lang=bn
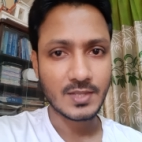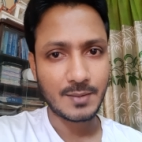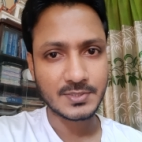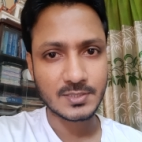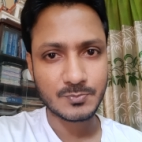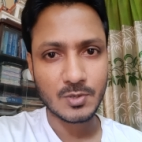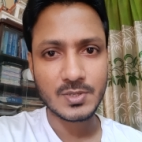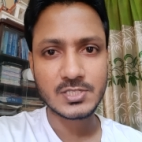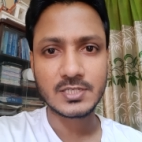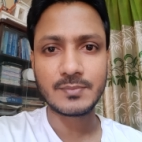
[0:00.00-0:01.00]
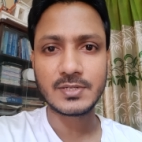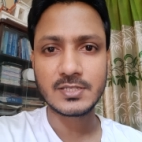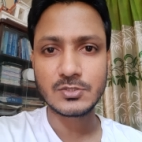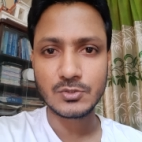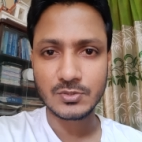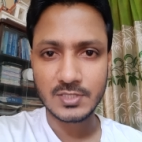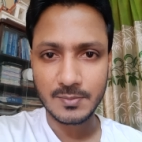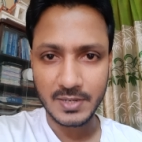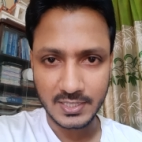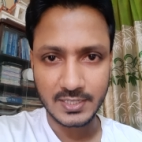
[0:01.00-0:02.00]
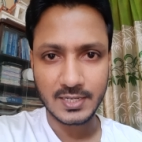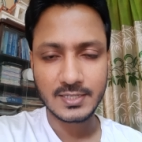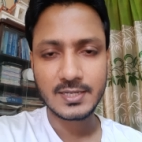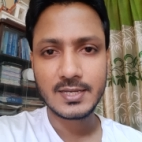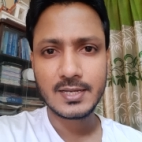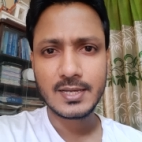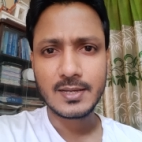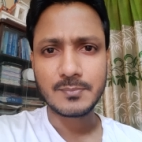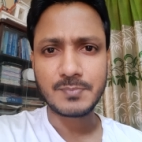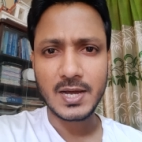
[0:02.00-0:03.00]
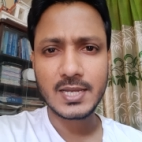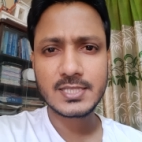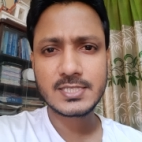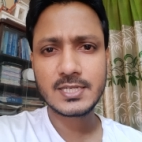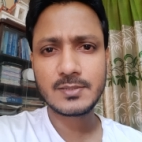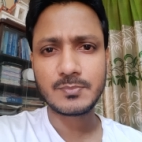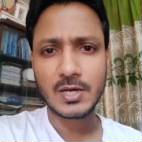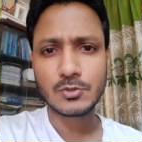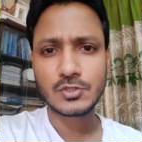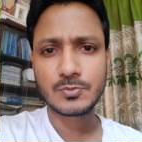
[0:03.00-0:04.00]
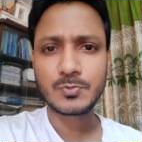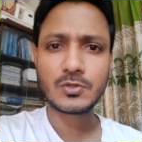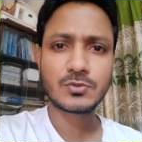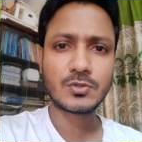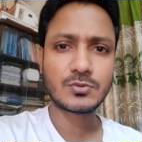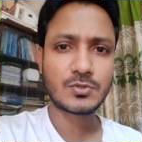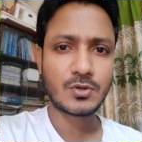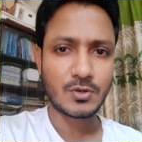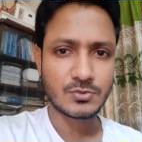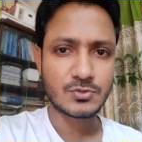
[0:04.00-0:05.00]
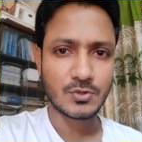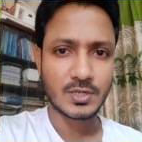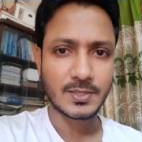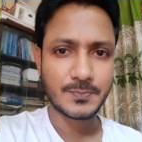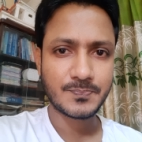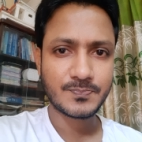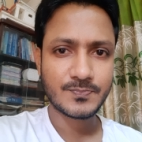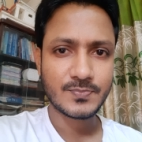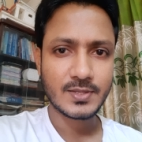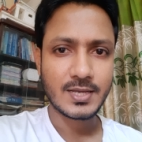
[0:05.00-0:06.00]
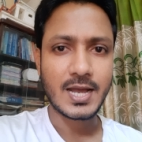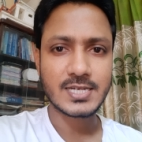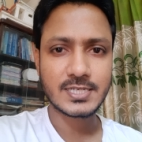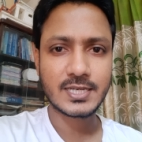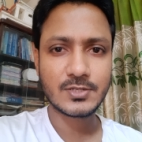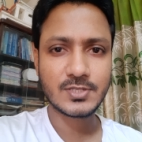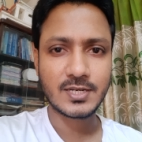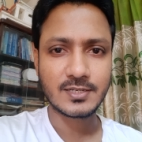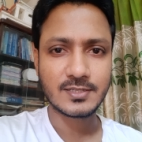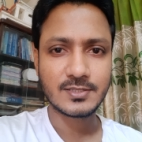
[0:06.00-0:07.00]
আমাদের প্রবাসী রেমিটেন্স যোদ্ধা ভাইয়েরা বাংলাদেশের মানুষ প্রত্যন্ত অঞ্চলে হাসে কেন জানেন